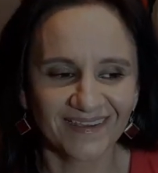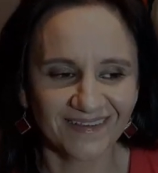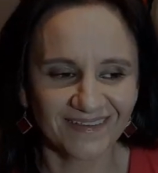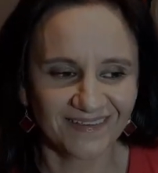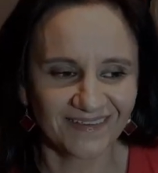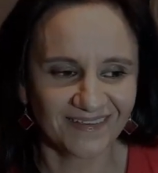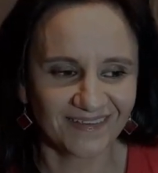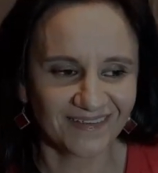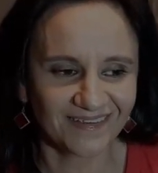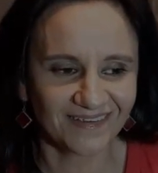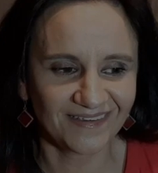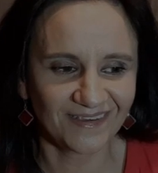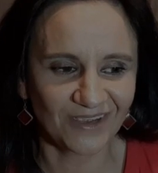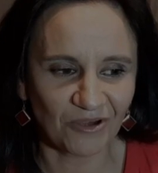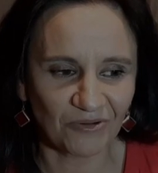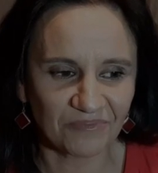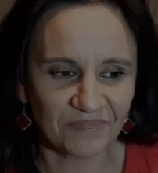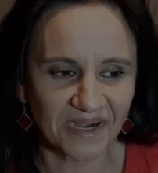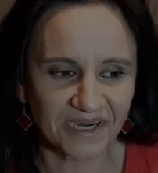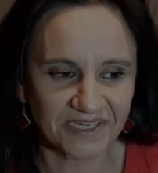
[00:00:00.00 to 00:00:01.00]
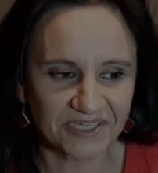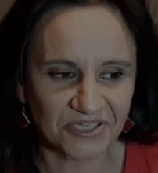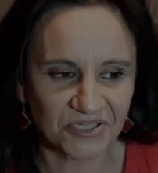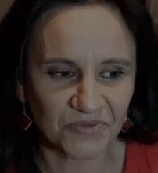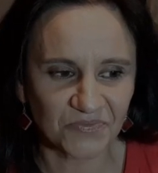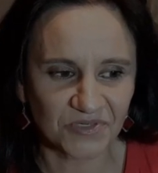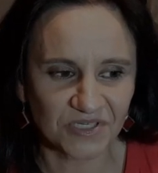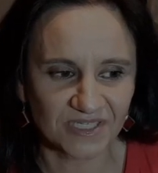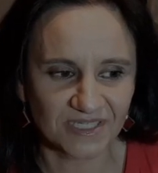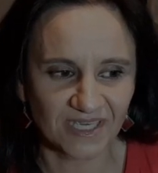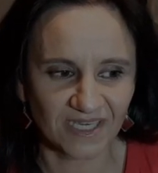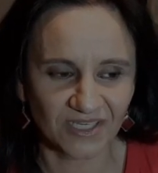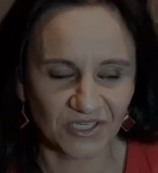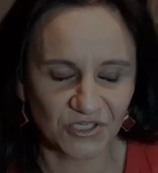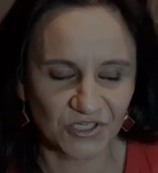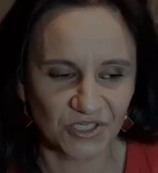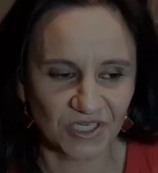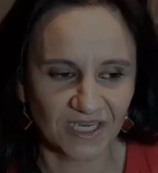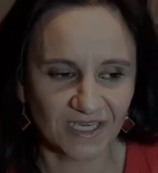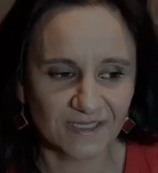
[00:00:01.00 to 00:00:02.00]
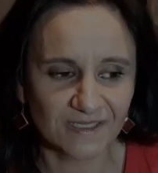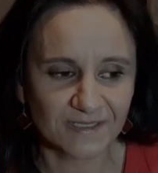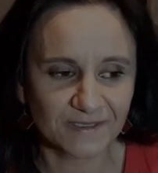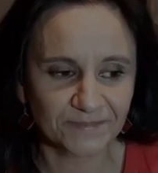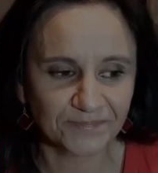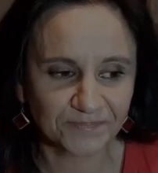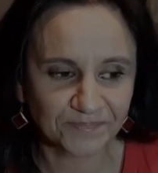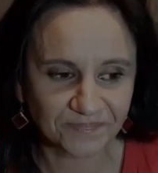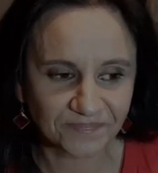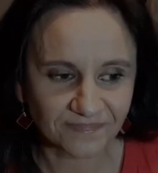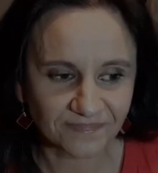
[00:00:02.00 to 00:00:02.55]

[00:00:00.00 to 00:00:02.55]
i, i kąpali się przez jakiś czas.